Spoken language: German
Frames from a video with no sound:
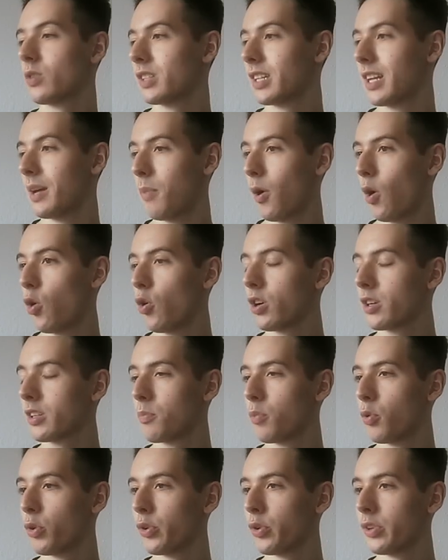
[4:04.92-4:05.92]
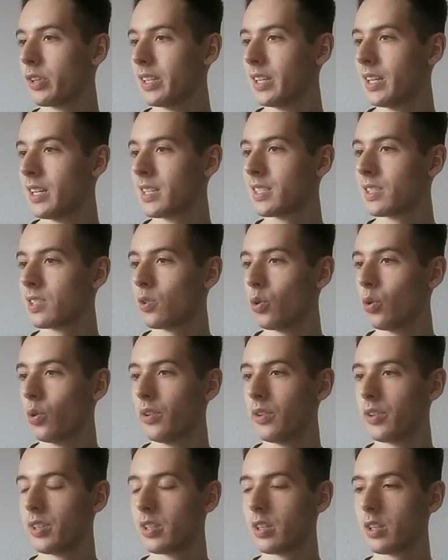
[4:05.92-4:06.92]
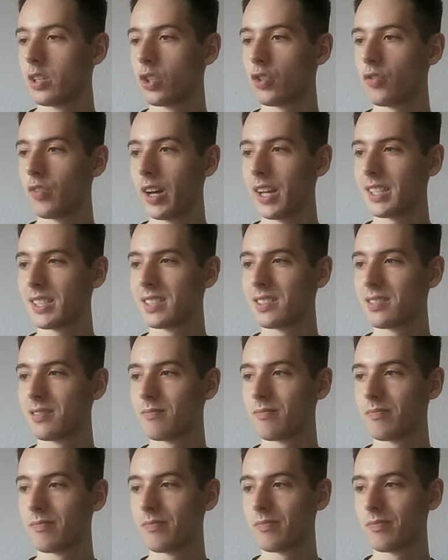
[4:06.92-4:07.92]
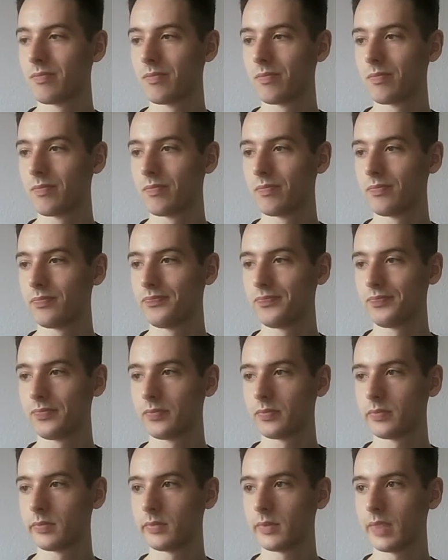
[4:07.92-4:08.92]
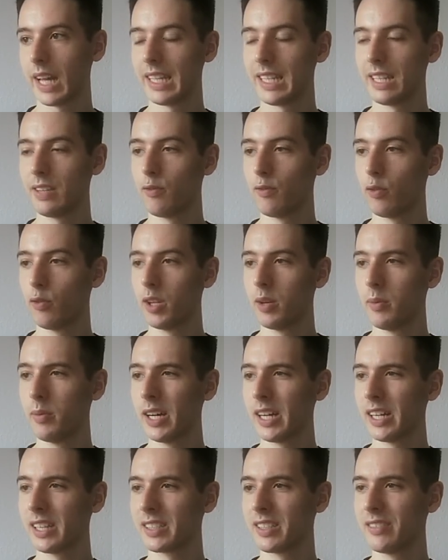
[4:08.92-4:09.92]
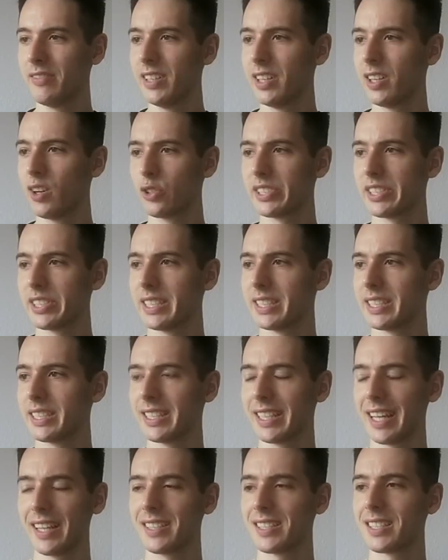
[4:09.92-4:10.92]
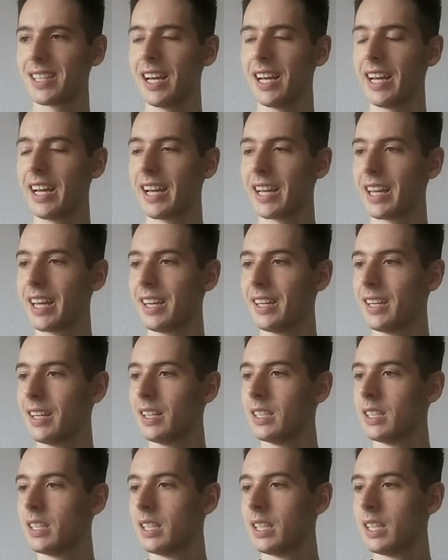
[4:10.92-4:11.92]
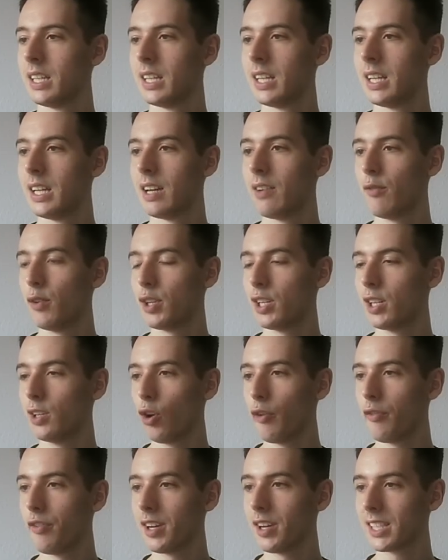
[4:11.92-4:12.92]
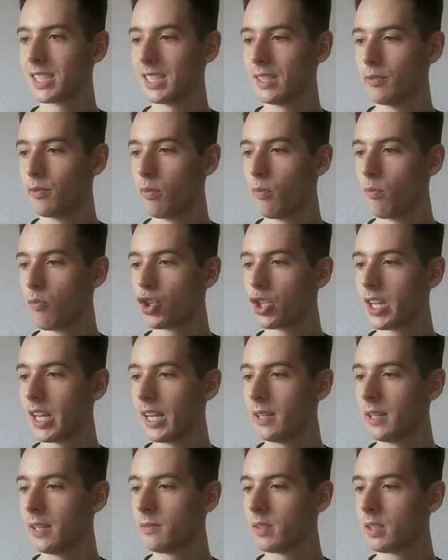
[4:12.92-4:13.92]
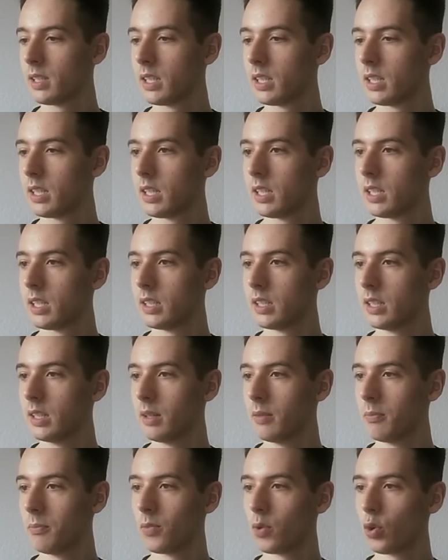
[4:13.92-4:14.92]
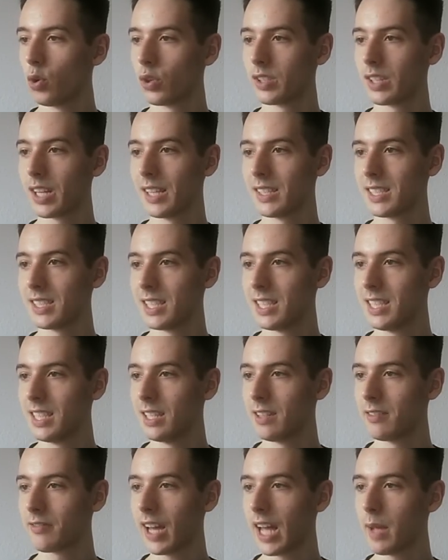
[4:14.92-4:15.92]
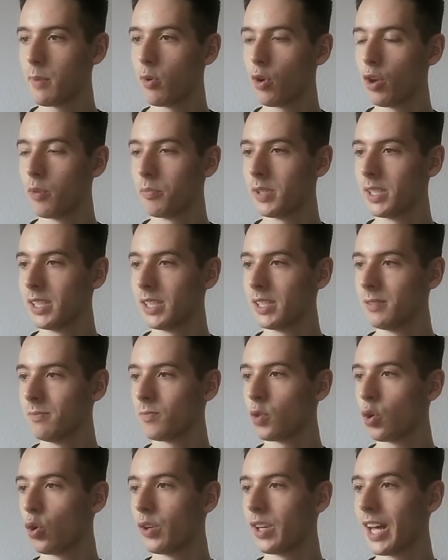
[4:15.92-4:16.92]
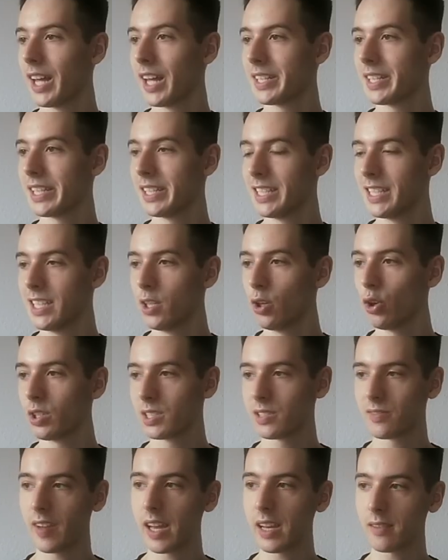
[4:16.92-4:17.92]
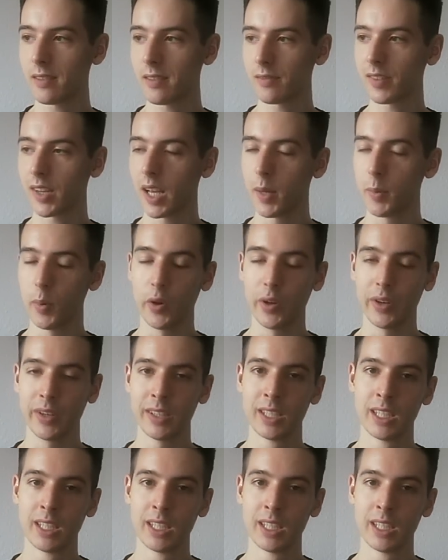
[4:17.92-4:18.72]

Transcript: der Bauern gebunden ist und Schwarz hat hier wunderbare Gewinnaussichten, ganz klar. Er kann der, wird den Läufer nach C5 stellen ähm, und kann sich hier einen Freiborn bilden und hat dann hier noch einen zweiten Freiborn.